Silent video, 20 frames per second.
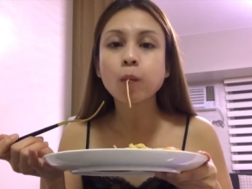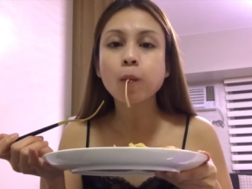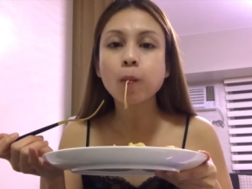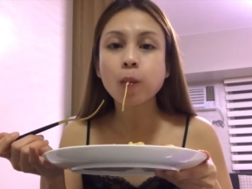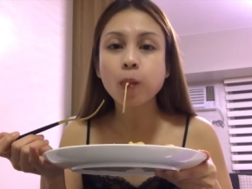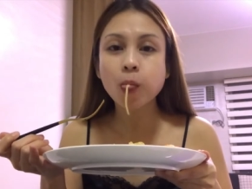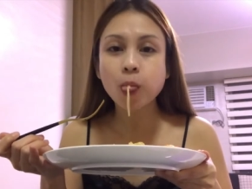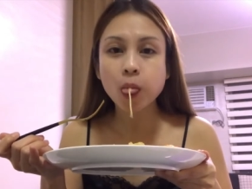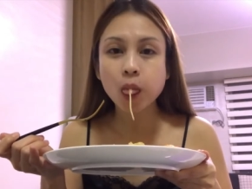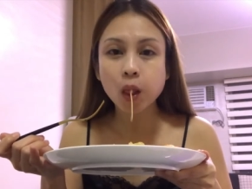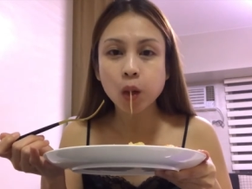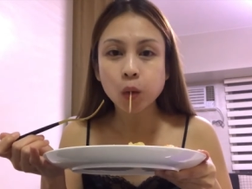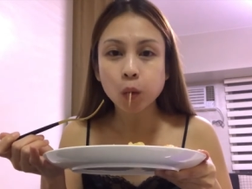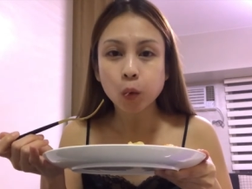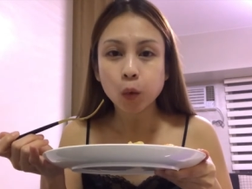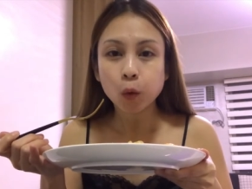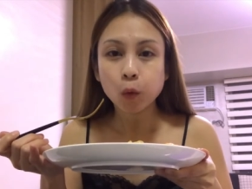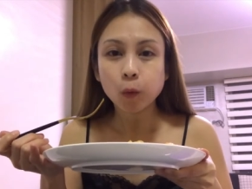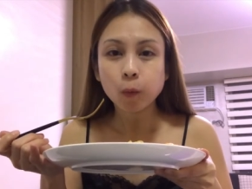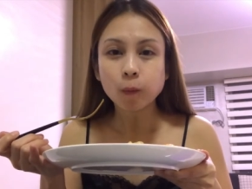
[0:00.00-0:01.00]
Hmm.
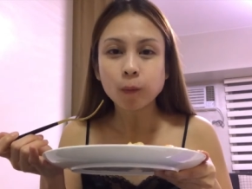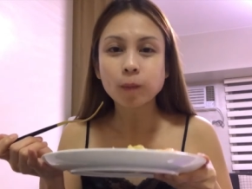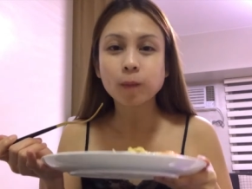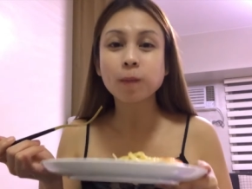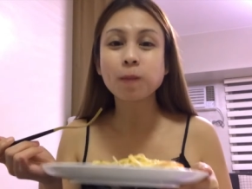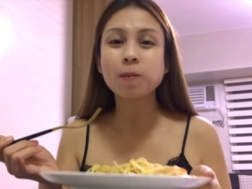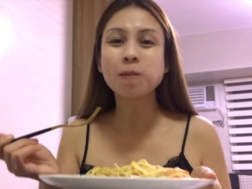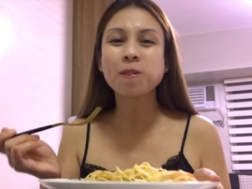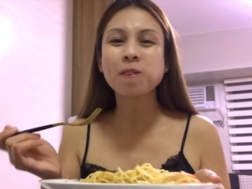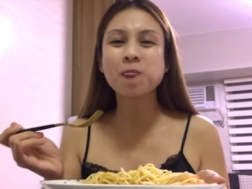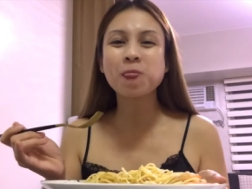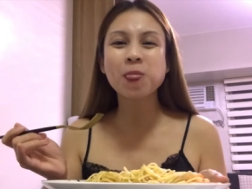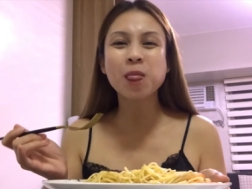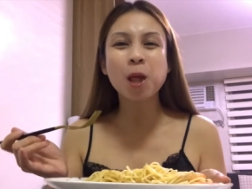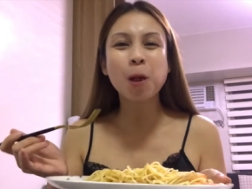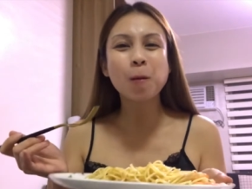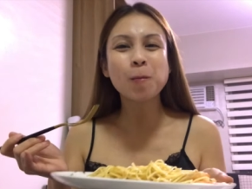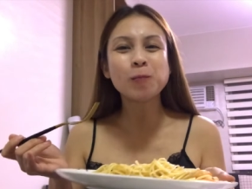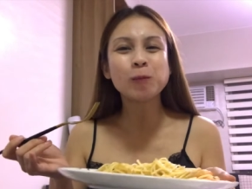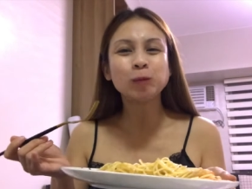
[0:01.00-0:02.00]
Hmm.
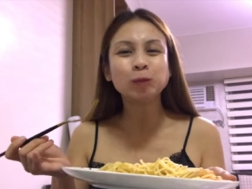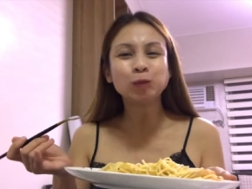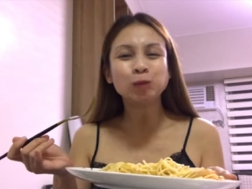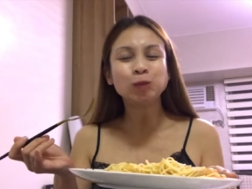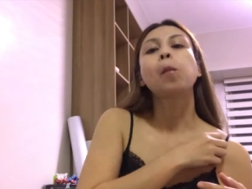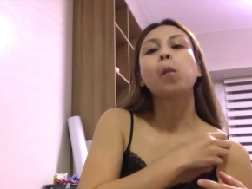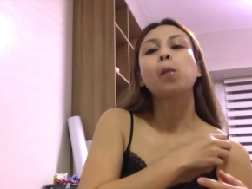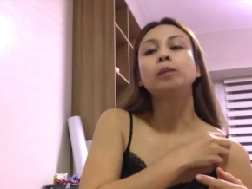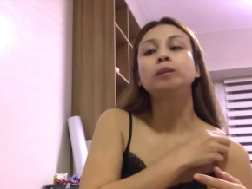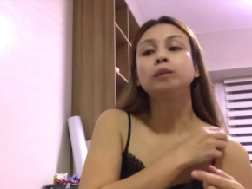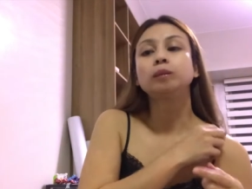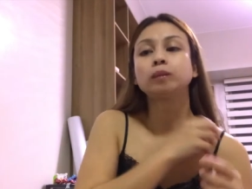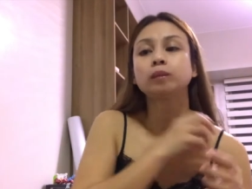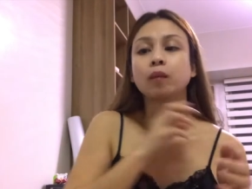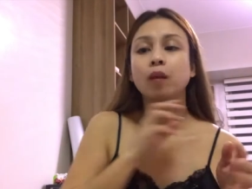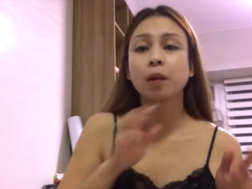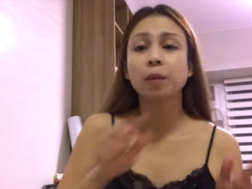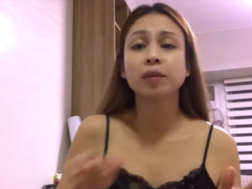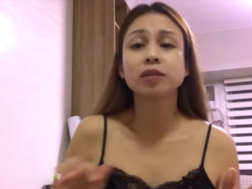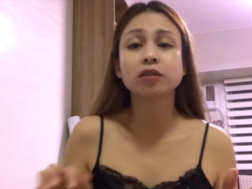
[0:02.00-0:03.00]

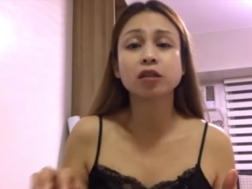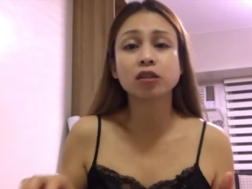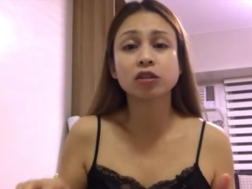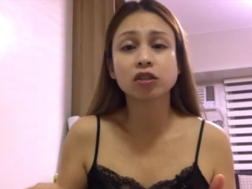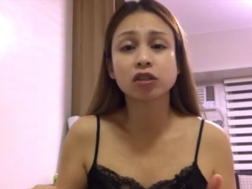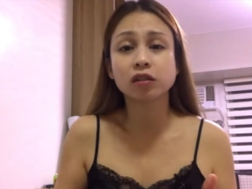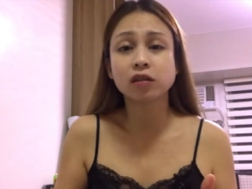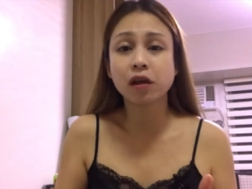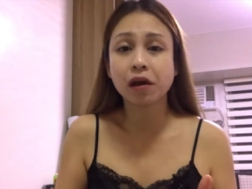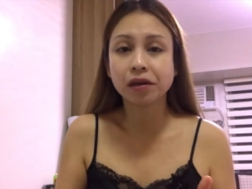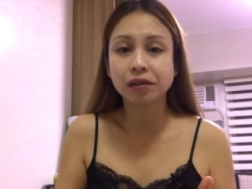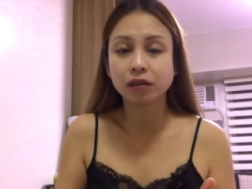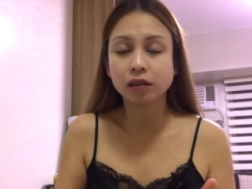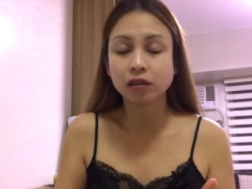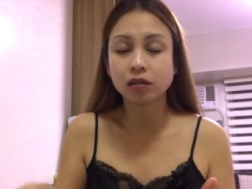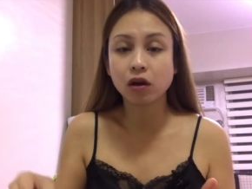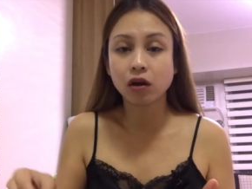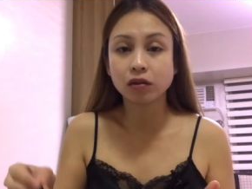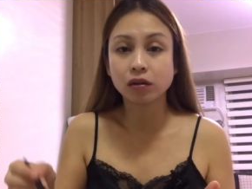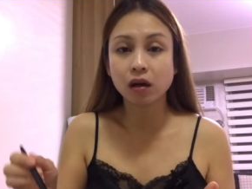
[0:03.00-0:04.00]
Pasensya na, hindi
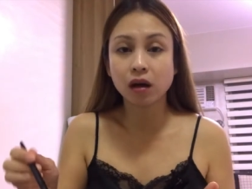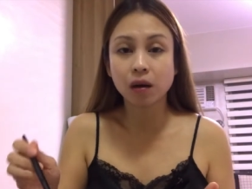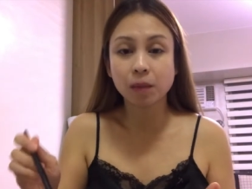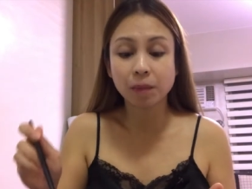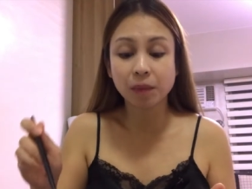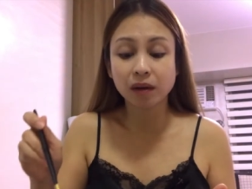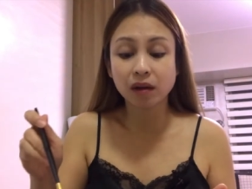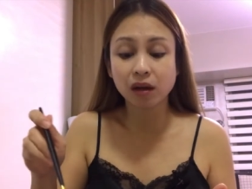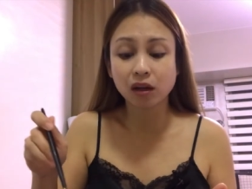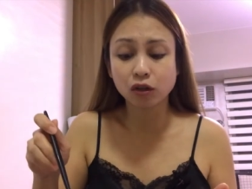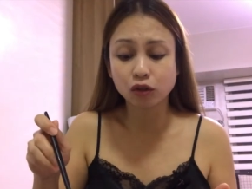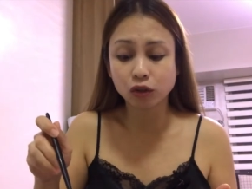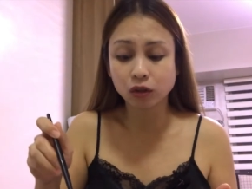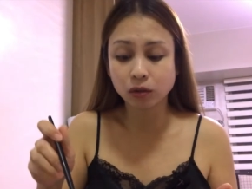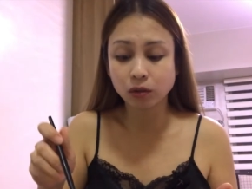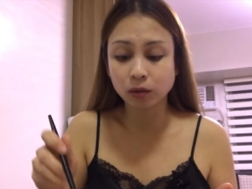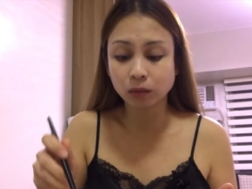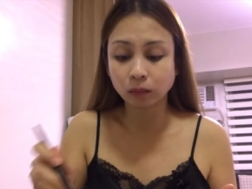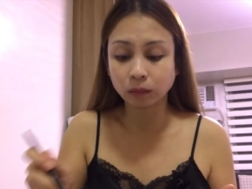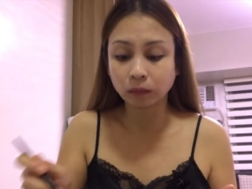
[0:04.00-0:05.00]
na ako
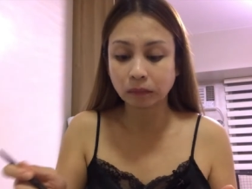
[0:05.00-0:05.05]
nakapag-ayos.